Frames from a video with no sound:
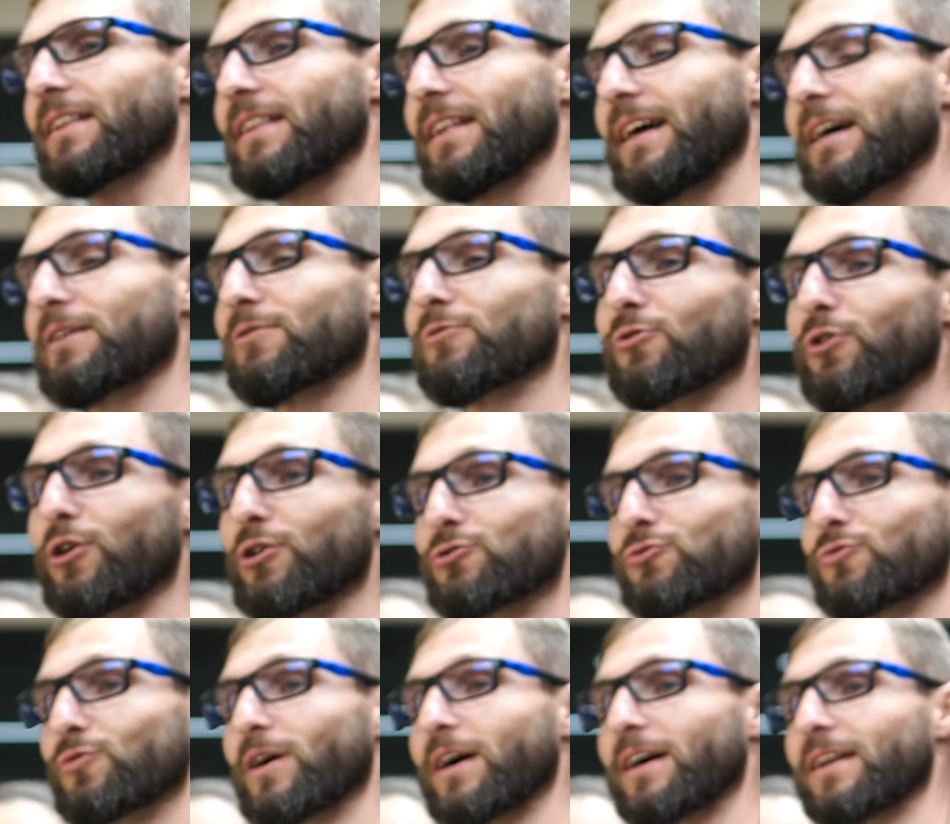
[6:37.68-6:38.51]
lá no
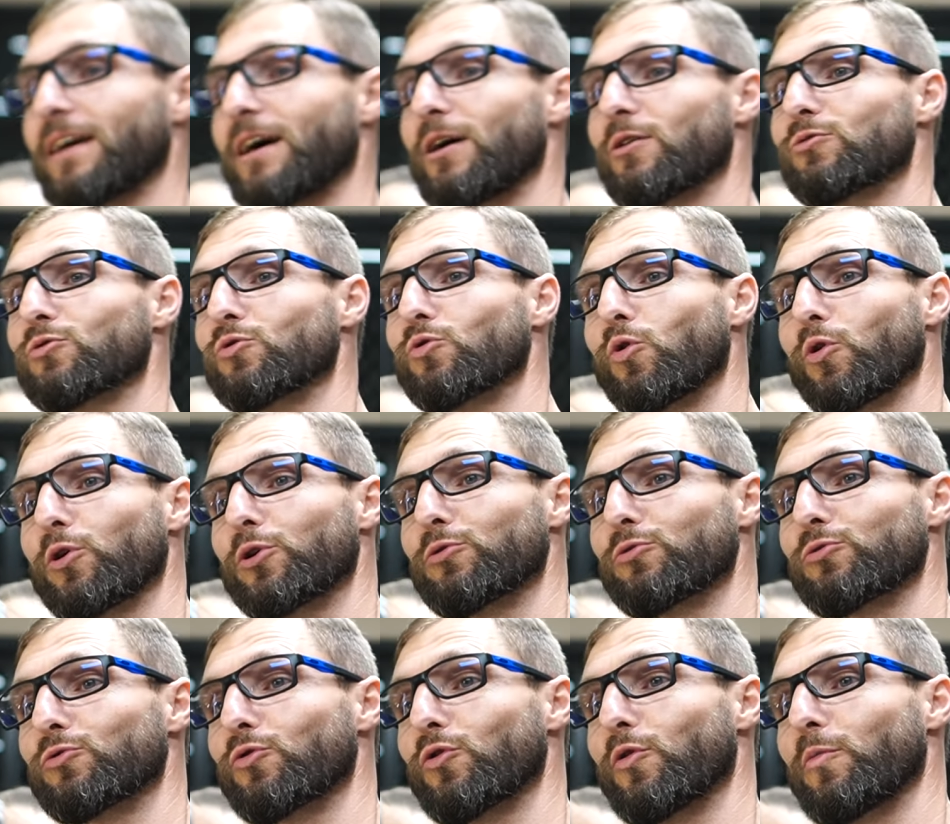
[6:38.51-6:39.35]
nosso canal do
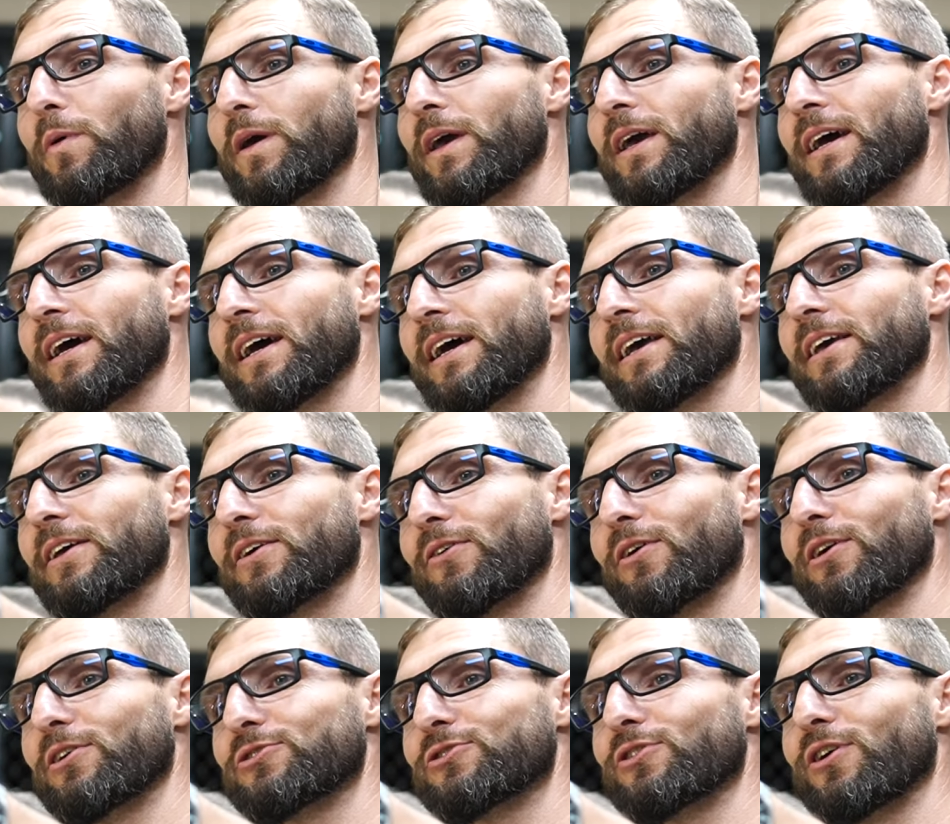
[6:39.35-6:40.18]
YouTube.
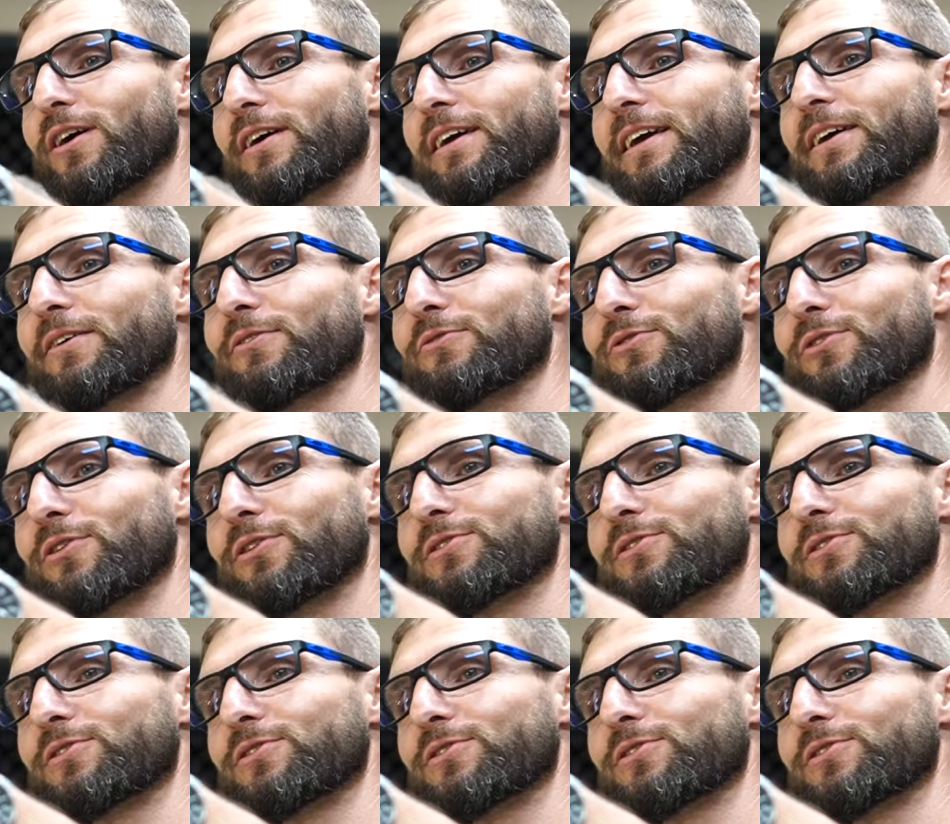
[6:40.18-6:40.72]
E hoje, ó, quem eu